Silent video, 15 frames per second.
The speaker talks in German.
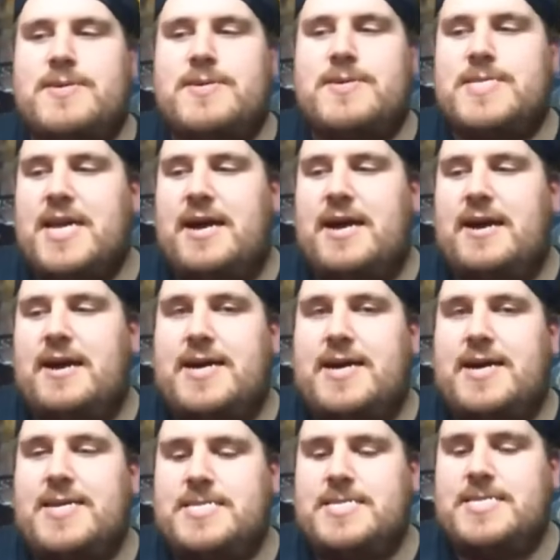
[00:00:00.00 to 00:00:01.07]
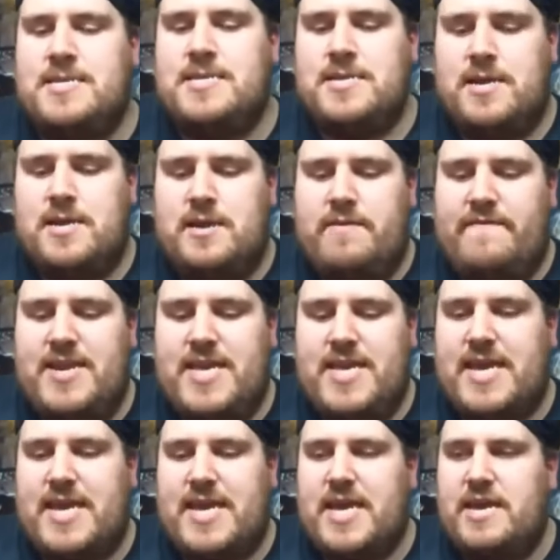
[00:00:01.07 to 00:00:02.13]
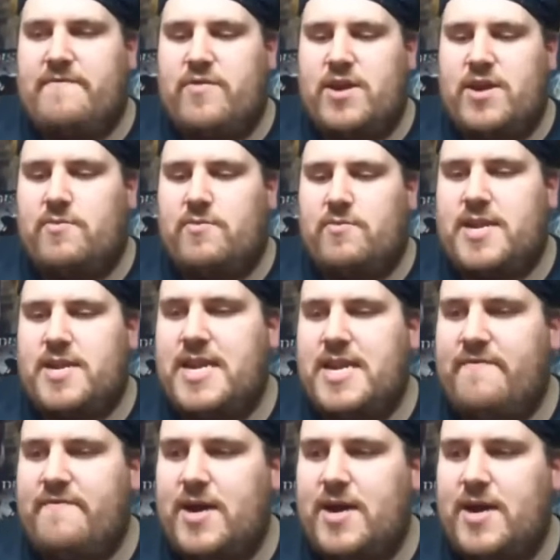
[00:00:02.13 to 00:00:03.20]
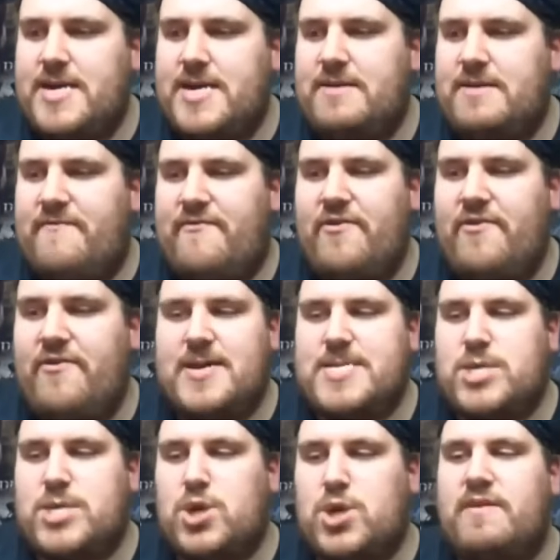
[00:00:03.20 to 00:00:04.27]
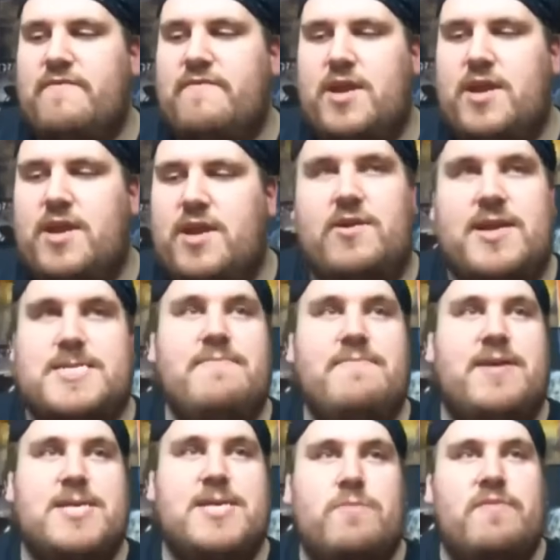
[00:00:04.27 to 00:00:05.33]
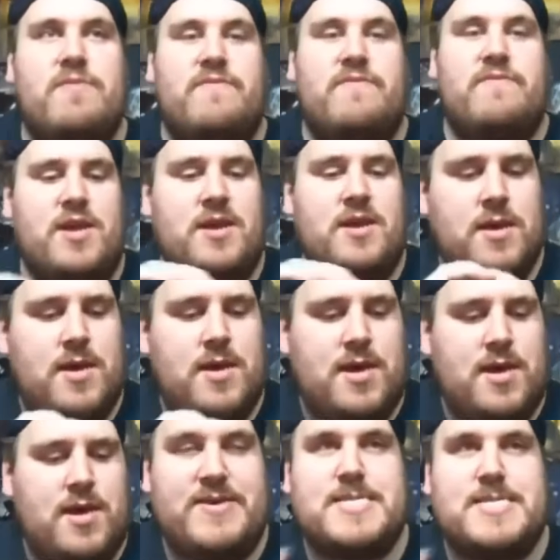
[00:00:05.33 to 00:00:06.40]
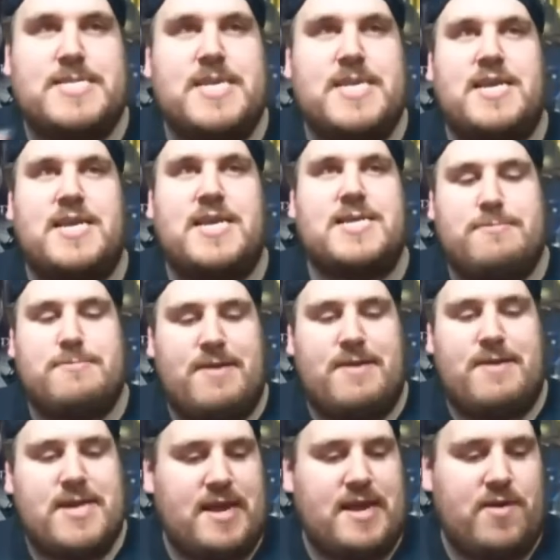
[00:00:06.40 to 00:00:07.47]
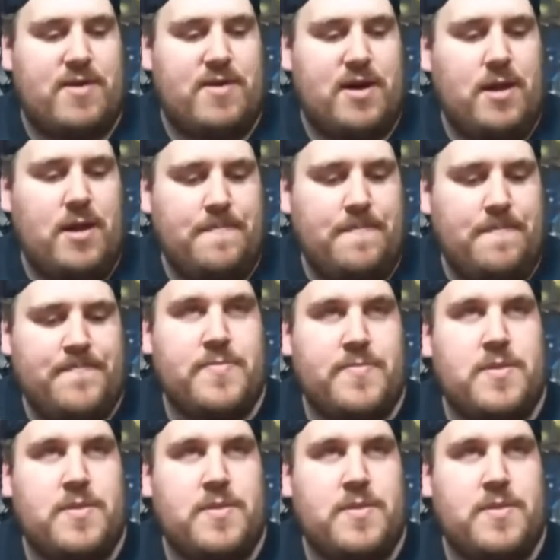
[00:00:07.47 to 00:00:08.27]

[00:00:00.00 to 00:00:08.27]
was weiß ich, äh, reißen, wenn ich hergehen würde und jede Woche fünfmal streamen würde oder zehnmal streamen würde. Am besten jeden Tag zwei, dreimal.